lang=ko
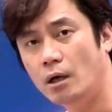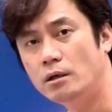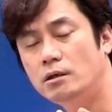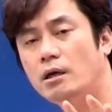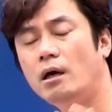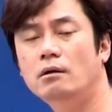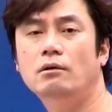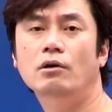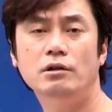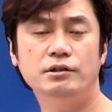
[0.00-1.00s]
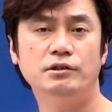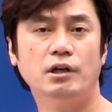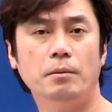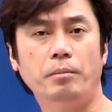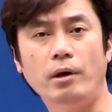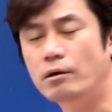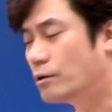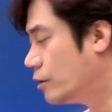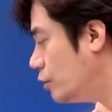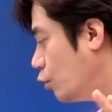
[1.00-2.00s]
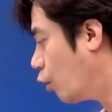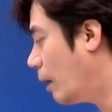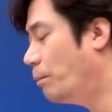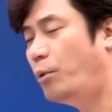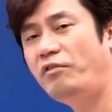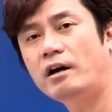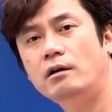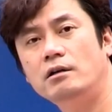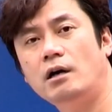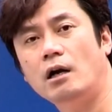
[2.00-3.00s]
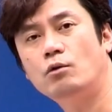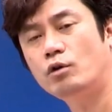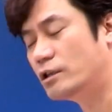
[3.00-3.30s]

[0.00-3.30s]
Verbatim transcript: 이게 러일전쟁의 배경이 용암포 사건인 가 알고